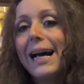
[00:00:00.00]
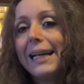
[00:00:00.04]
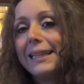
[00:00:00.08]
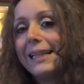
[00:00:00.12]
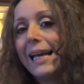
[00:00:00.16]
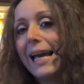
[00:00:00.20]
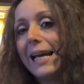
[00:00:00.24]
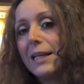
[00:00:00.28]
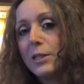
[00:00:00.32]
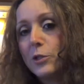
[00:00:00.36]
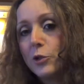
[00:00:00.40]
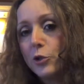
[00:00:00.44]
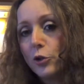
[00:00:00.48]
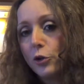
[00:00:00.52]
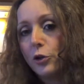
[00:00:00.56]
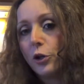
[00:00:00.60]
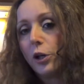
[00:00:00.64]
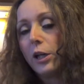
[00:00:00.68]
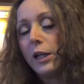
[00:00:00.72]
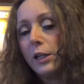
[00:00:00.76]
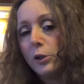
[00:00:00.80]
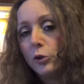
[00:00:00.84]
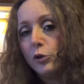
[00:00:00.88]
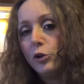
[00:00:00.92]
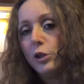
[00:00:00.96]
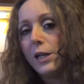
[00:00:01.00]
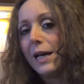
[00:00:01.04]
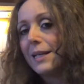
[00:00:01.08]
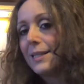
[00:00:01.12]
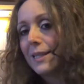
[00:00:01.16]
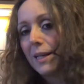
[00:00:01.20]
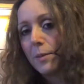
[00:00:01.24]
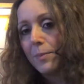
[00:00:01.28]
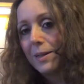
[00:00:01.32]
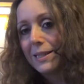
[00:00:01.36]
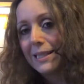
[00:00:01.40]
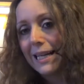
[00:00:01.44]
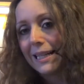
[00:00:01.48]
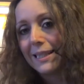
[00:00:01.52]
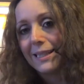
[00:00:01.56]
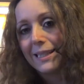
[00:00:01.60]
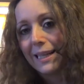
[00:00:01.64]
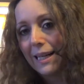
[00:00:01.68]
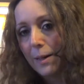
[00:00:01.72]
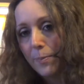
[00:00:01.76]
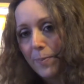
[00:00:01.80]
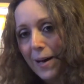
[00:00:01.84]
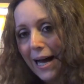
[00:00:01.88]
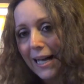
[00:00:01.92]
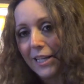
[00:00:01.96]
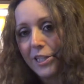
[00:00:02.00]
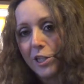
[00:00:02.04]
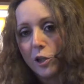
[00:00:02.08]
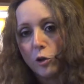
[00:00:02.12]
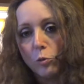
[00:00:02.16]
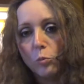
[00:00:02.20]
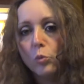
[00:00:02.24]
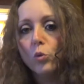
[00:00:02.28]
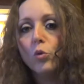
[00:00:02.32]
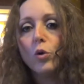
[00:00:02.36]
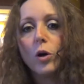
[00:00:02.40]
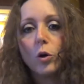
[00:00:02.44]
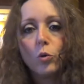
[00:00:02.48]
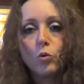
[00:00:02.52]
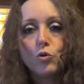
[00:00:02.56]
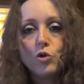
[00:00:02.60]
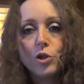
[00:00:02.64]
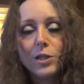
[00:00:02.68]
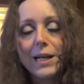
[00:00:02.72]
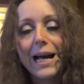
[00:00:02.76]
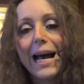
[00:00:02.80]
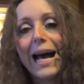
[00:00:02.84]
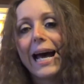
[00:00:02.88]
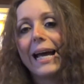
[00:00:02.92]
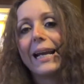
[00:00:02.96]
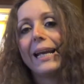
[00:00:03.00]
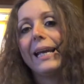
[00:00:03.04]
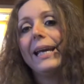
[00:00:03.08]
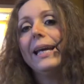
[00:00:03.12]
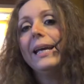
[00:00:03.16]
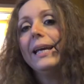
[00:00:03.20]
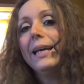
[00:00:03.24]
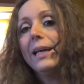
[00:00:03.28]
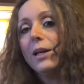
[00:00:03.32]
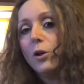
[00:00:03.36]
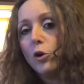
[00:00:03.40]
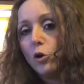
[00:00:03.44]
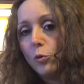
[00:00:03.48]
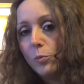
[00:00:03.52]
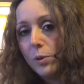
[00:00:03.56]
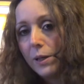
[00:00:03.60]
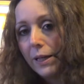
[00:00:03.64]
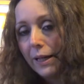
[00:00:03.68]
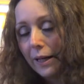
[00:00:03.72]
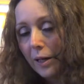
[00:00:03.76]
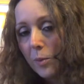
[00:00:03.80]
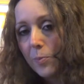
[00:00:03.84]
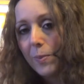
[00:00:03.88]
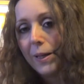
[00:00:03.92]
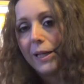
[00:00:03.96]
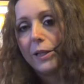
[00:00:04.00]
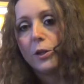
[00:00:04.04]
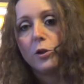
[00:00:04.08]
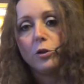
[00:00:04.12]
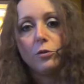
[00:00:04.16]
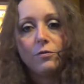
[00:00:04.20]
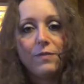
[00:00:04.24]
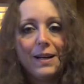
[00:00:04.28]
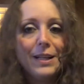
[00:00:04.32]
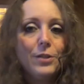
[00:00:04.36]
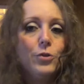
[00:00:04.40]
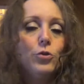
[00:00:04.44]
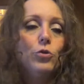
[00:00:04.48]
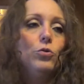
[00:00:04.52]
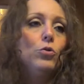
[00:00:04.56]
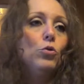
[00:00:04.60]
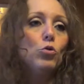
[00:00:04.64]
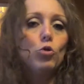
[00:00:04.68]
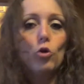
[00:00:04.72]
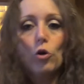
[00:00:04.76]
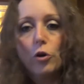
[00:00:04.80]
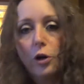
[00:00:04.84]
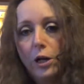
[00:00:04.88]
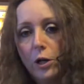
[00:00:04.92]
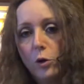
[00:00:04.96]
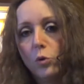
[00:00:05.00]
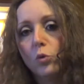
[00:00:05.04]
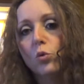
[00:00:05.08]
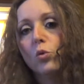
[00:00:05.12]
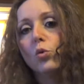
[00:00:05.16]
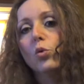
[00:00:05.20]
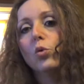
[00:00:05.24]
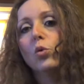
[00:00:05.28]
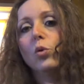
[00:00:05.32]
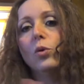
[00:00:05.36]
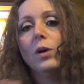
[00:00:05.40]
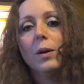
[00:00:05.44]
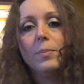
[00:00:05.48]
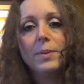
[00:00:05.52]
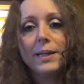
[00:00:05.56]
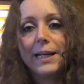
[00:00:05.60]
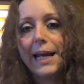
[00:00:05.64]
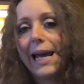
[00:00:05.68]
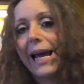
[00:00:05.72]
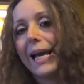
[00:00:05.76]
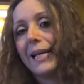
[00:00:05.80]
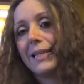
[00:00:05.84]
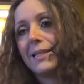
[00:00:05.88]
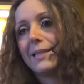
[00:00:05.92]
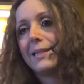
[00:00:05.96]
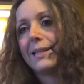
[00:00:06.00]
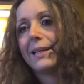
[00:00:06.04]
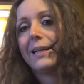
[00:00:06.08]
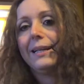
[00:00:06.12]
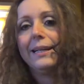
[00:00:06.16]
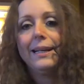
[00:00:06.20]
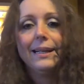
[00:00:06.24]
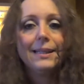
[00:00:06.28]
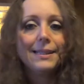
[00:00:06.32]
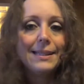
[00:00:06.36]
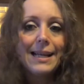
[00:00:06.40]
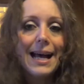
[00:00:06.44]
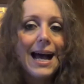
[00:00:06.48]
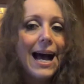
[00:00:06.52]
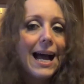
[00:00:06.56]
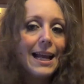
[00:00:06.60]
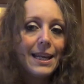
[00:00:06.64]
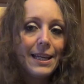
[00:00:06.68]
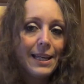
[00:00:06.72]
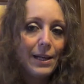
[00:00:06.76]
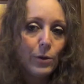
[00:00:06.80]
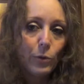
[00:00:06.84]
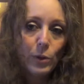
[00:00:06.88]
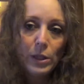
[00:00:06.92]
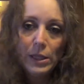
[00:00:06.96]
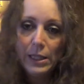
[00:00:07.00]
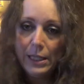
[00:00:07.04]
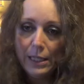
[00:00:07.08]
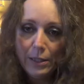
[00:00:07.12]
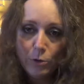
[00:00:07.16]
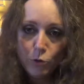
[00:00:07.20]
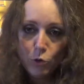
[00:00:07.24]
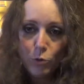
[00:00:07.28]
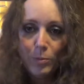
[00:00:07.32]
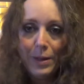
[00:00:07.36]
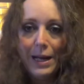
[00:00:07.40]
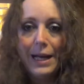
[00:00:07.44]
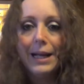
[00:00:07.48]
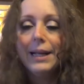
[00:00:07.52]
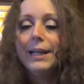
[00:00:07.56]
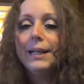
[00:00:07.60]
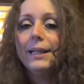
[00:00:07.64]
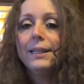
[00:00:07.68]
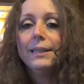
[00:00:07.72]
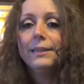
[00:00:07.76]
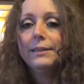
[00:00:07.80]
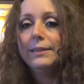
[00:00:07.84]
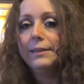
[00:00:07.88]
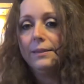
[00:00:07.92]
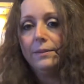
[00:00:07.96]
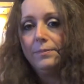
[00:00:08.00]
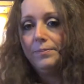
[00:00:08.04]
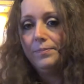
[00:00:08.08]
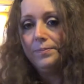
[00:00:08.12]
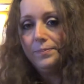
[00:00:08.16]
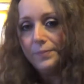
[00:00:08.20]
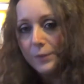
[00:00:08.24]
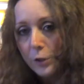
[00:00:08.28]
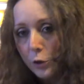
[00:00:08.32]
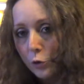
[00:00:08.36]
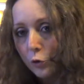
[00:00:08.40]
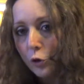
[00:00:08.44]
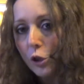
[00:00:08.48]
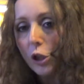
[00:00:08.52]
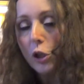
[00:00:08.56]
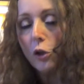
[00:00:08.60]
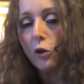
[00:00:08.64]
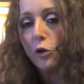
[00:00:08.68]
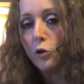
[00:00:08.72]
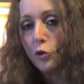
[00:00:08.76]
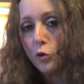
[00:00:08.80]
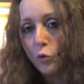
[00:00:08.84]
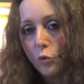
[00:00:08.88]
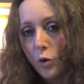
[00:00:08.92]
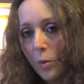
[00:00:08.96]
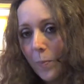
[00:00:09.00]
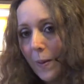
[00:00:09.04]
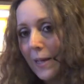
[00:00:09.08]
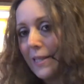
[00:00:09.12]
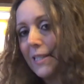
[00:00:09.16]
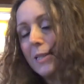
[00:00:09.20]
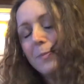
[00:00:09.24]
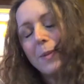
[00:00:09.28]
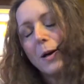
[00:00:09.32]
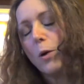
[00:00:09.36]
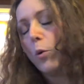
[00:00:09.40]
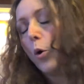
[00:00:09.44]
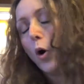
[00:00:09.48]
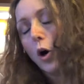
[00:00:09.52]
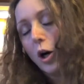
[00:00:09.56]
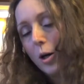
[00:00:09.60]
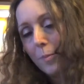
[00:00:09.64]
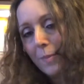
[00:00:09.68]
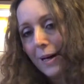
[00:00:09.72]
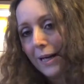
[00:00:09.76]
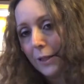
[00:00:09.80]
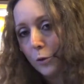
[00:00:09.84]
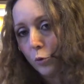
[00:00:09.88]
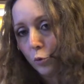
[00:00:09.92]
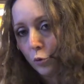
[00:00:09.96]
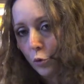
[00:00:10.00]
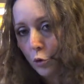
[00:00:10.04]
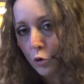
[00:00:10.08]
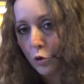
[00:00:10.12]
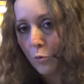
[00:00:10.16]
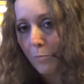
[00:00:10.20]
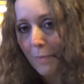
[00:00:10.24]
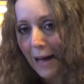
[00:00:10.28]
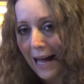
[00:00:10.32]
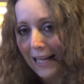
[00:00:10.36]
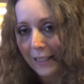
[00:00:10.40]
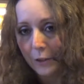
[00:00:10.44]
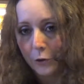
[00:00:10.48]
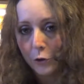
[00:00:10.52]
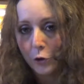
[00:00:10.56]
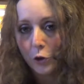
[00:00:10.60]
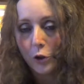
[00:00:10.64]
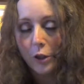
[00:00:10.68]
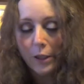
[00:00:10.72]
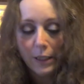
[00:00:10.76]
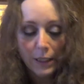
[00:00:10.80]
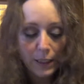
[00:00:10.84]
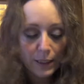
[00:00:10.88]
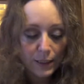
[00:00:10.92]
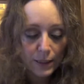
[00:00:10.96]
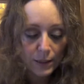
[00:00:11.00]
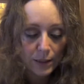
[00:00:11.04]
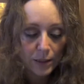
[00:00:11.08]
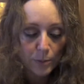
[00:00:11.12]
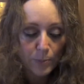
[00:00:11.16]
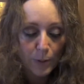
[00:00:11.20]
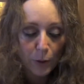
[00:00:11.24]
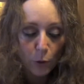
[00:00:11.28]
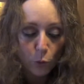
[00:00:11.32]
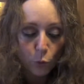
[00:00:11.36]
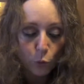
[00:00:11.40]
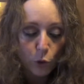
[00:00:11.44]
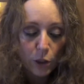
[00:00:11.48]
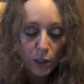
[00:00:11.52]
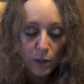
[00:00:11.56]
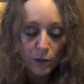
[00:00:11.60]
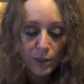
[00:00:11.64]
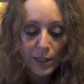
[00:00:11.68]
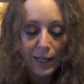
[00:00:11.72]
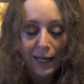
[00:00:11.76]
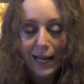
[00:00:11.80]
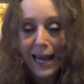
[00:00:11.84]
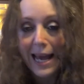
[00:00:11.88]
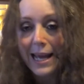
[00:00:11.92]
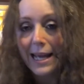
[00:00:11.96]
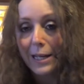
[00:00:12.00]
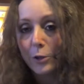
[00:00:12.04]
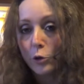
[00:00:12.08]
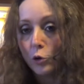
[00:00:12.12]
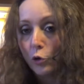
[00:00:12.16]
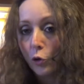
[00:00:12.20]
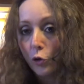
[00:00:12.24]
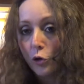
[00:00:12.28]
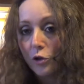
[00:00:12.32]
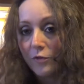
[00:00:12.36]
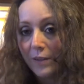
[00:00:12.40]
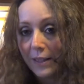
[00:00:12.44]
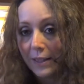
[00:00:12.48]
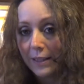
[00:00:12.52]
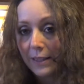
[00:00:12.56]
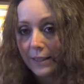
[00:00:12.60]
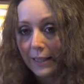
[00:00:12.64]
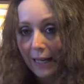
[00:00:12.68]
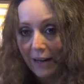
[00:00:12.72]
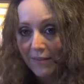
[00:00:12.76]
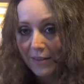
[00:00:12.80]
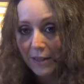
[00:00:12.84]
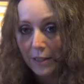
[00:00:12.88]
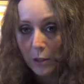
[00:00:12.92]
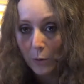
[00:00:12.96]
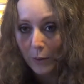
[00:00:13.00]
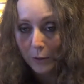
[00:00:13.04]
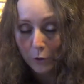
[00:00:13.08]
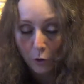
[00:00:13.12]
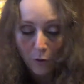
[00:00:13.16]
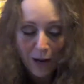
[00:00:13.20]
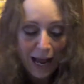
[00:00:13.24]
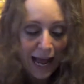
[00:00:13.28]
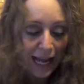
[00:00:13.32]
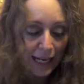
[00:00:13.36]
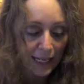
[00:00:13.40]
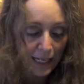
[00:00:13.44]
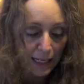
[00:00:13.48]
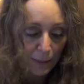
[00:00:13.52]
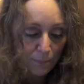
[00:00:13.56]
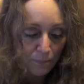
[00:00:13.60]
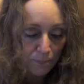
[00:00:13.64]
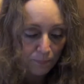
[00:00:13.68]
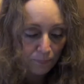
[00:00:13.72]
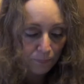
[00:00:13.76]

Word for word: adesso credo di essere abbastanza capace comunque a cucinare, come ripeto faccio non so, il ragù, la minestra, le lasagne, quindi insomma eh, io dico che sono una pessima cuoca ma tutto sommato eh, per cui direi attorno ai 23-24 anni.